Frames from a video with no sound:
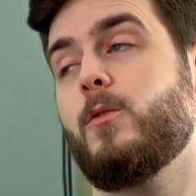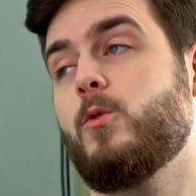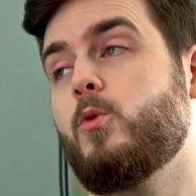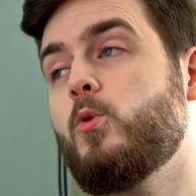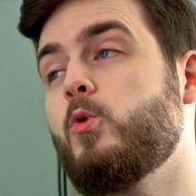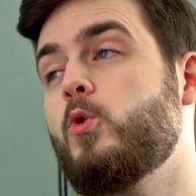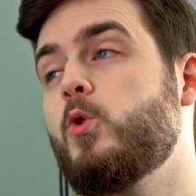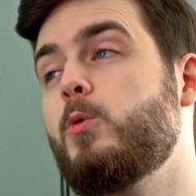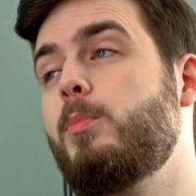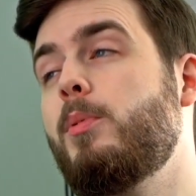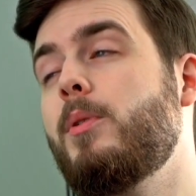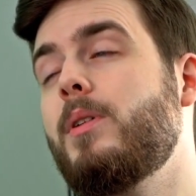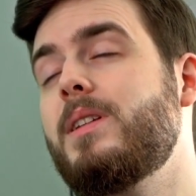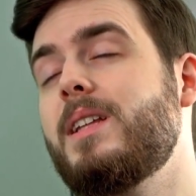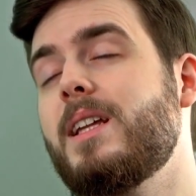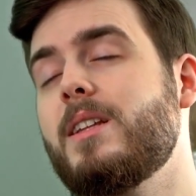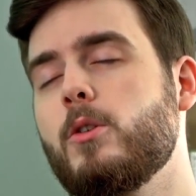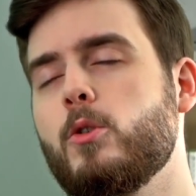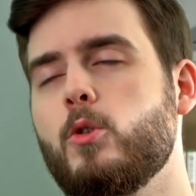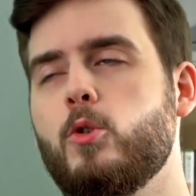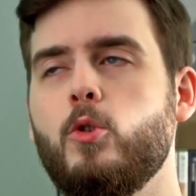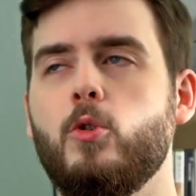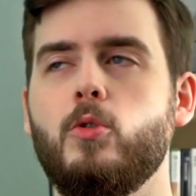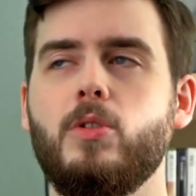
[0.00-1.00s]
Donc
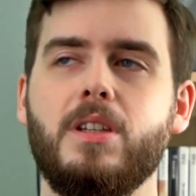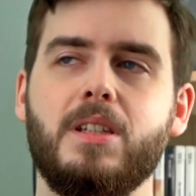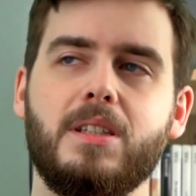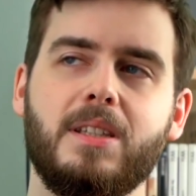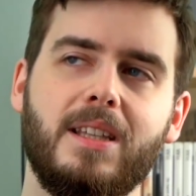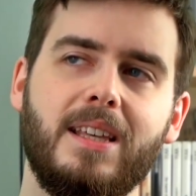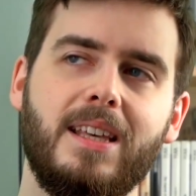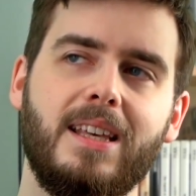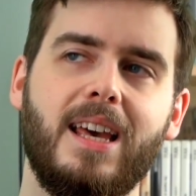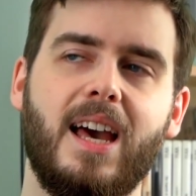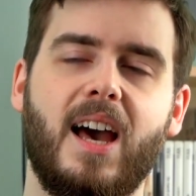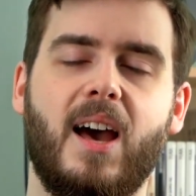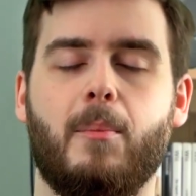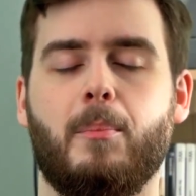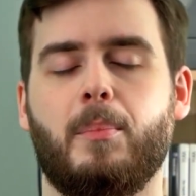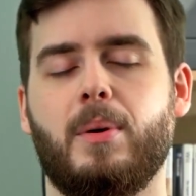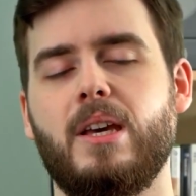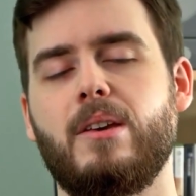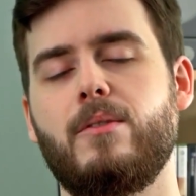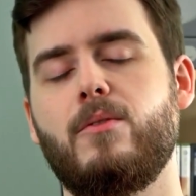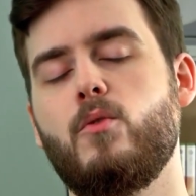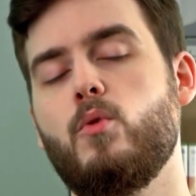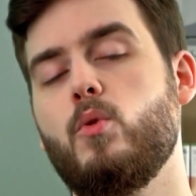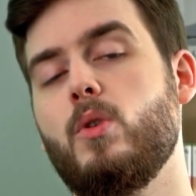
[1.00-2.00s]
peut-être que Disney a
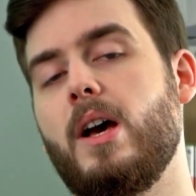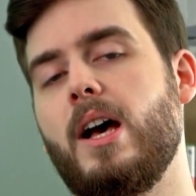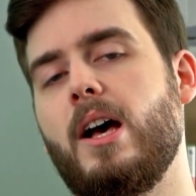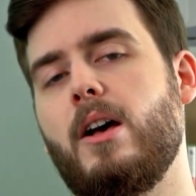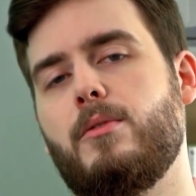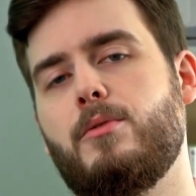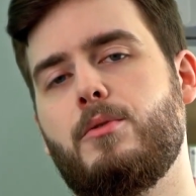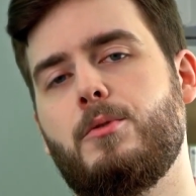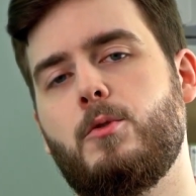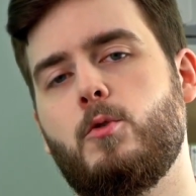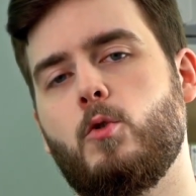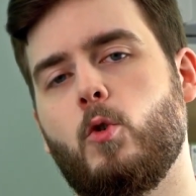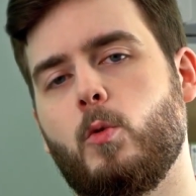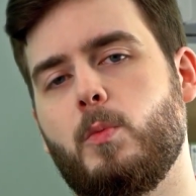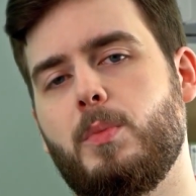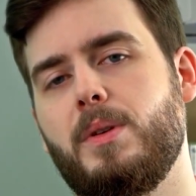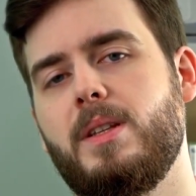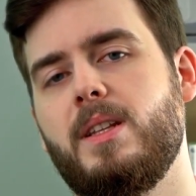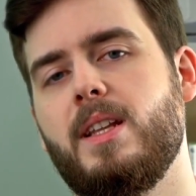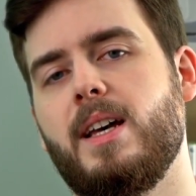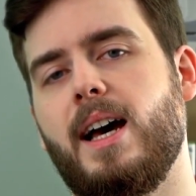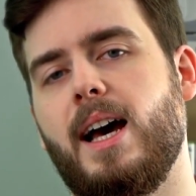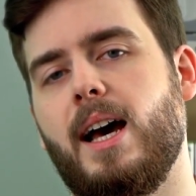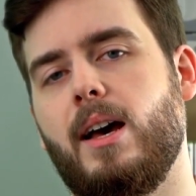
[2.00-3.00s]
prévu un futur
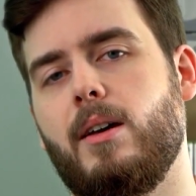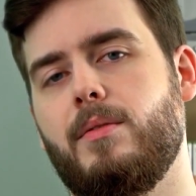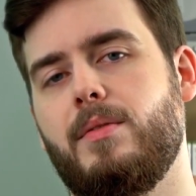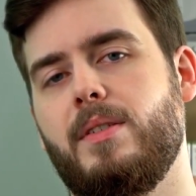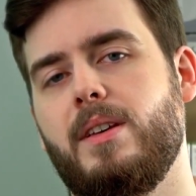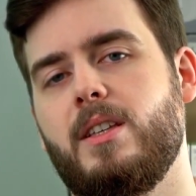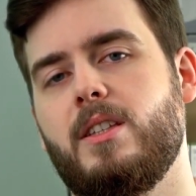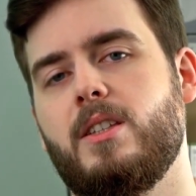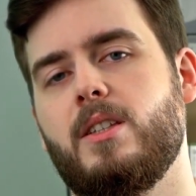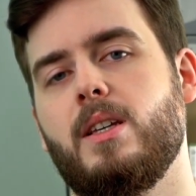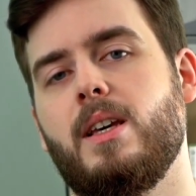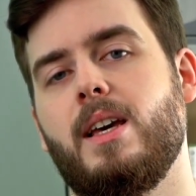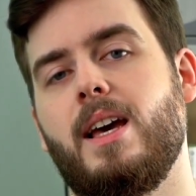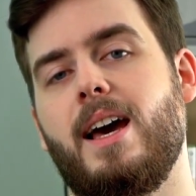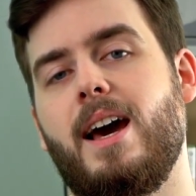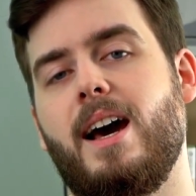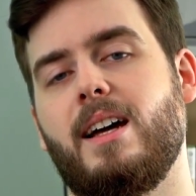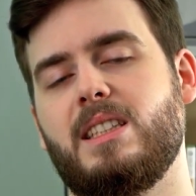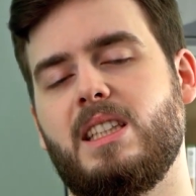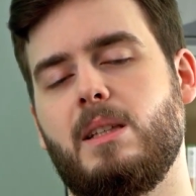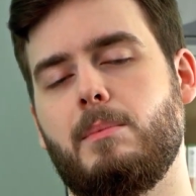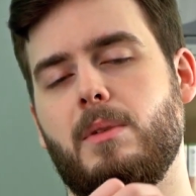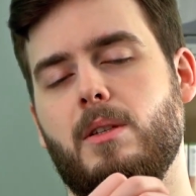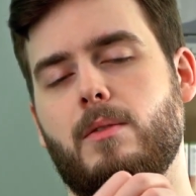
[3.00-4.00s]
bide avec
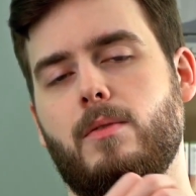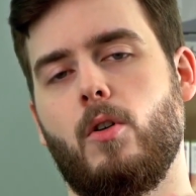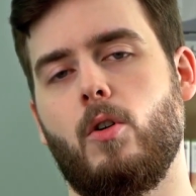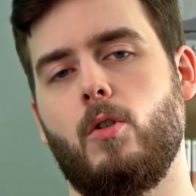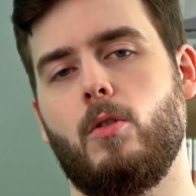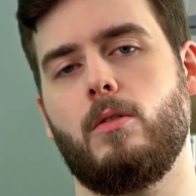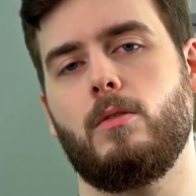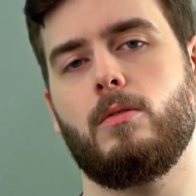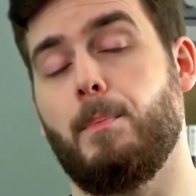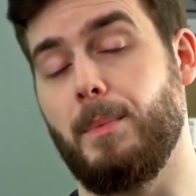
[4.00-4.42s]
Artemis Fall.